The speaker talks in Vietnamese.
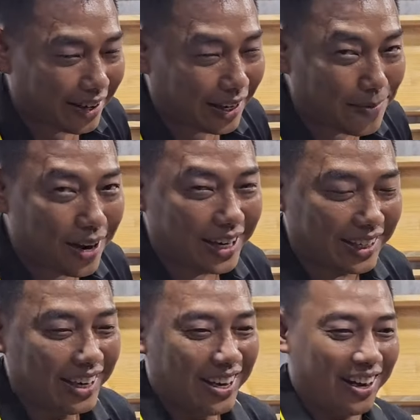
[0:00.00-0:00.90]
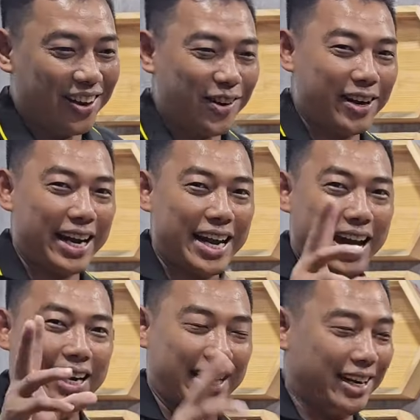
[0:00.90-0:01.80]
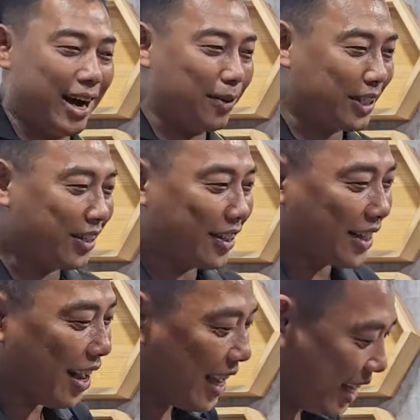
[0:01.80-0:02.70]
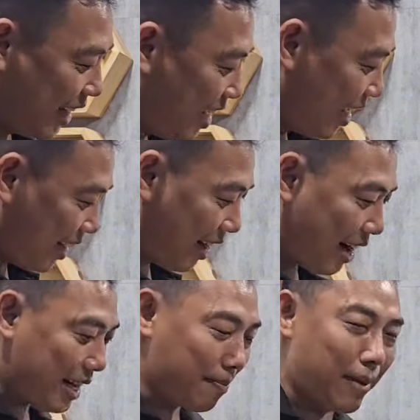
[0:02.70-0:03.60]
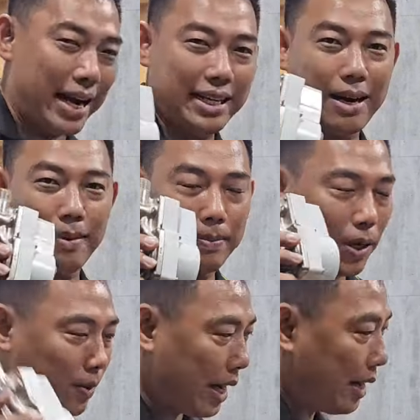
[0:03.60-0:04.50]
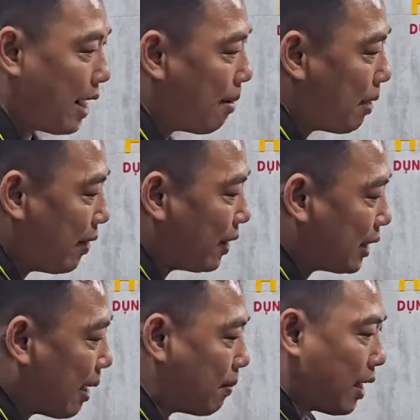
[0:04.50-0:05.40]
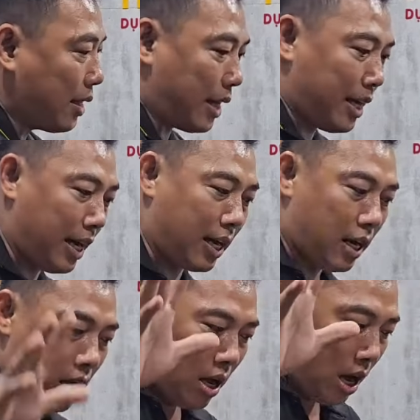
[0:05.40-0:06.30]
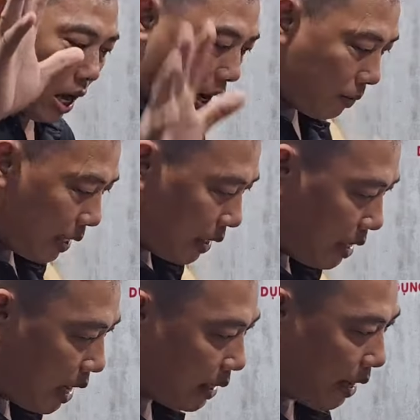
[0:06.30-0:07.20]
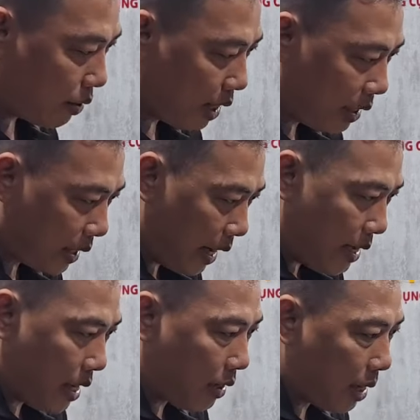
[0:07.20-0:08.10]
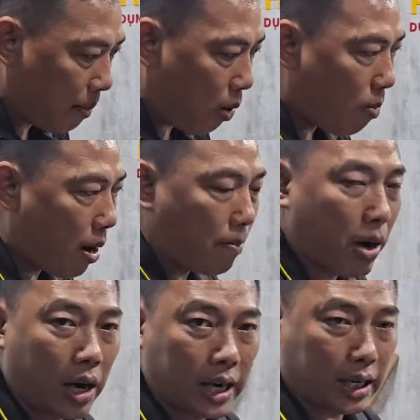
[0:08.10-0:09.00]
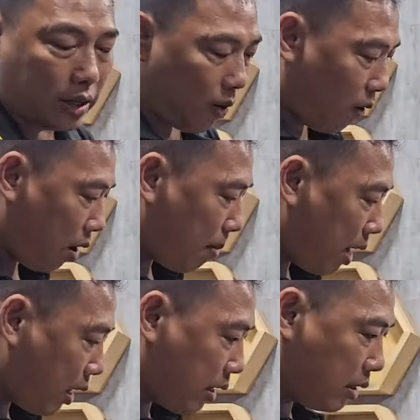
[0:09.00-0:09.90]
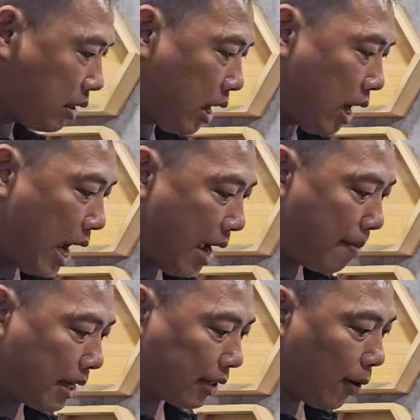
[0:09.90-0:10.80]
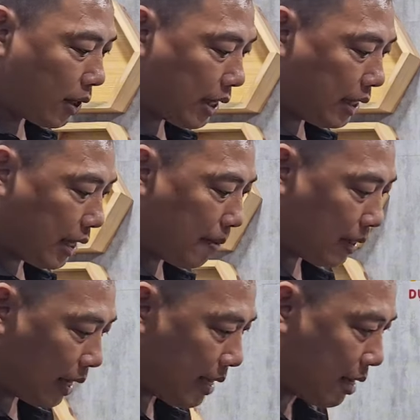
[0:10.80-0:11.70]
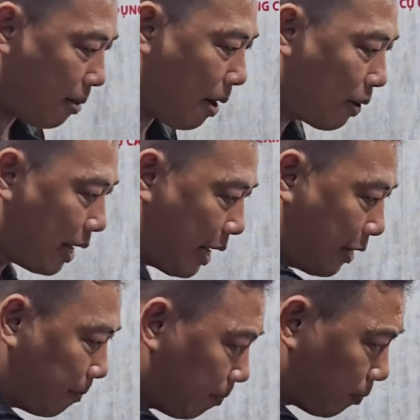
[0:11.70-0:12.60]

thông minh đó, con ai này nó học chưa có tới rồi 750 ngàn giảm 7% cho anh chị ha Hồng Duyên sẽ giới thiệu cho anh chị những cái mẫu bơm mới của bên uh, Amazon thì anh chị mình thấy những cái mẫu này nè